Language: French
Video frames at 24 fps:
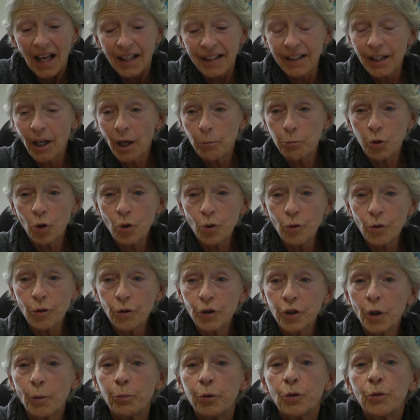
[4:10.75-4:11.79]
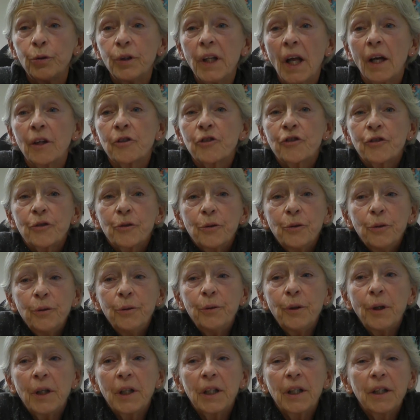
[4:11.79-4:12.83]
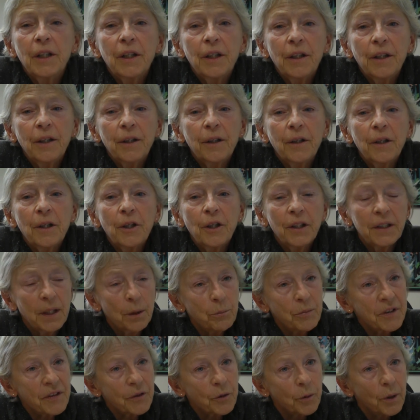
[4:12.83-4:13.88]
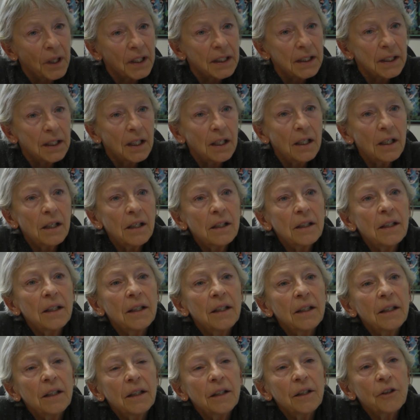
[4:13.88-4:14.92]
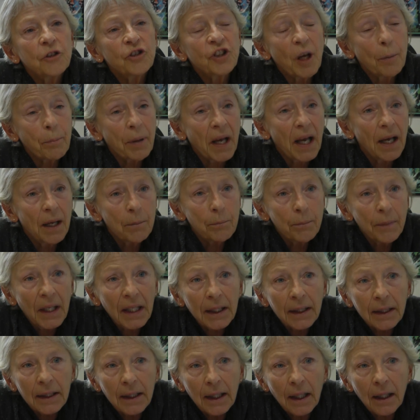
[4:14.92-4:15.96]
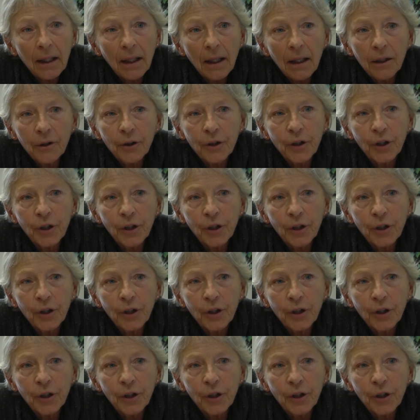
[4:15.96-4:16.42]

Il y a beaucoup, il y a beaucoup d'enjeux. Euh, le Témiscouata, euh, j'apprends maintenant à le